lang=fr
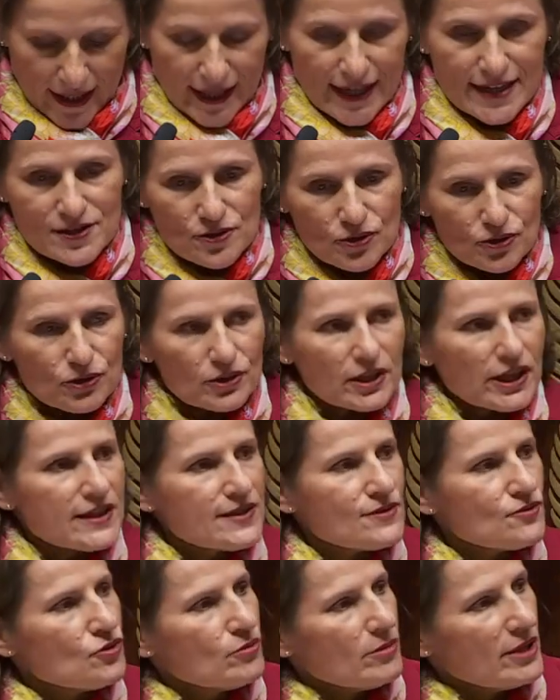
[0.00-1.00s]
La seconde
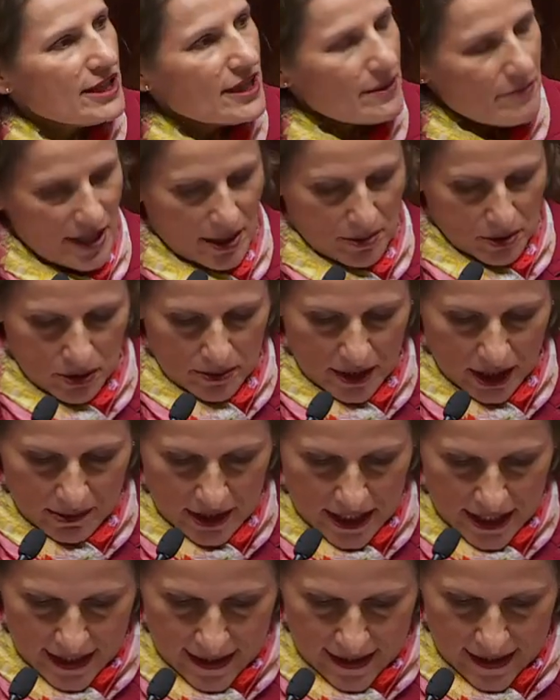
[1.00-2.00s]
raison, Madame la Première
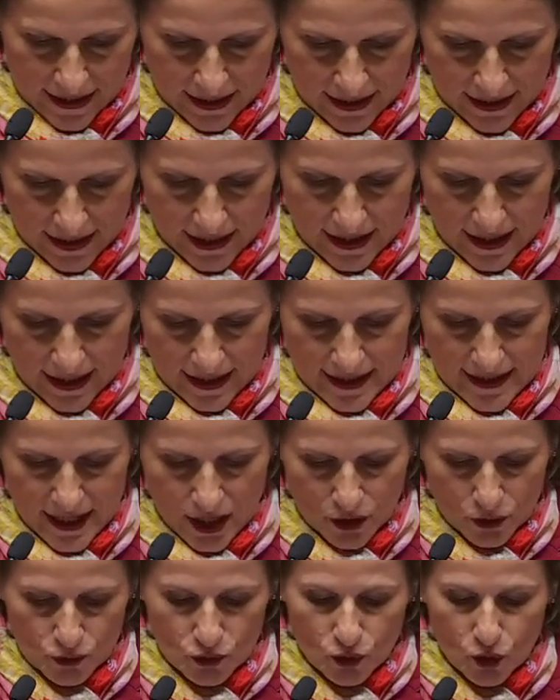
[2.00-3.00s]
ministre,
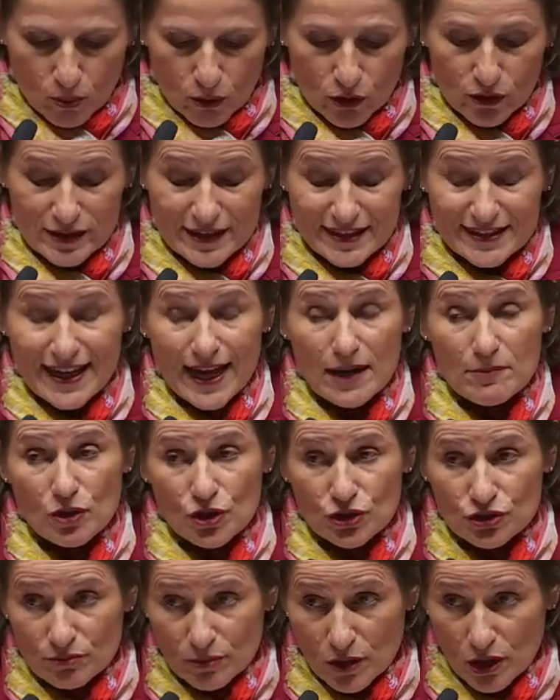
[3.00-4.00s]
tient au nombre
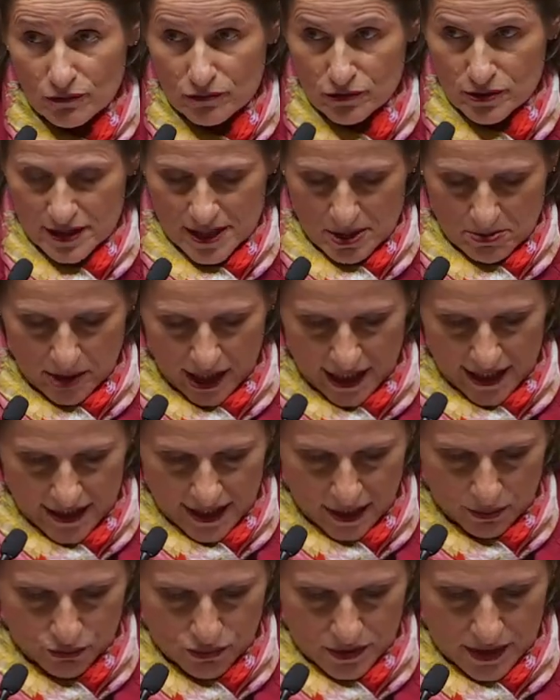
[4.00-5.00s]
d'amendements votés par les
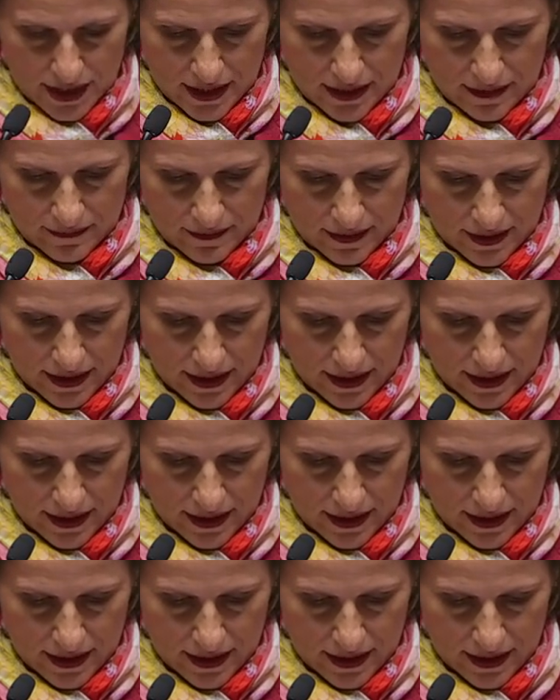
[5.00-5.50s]
députés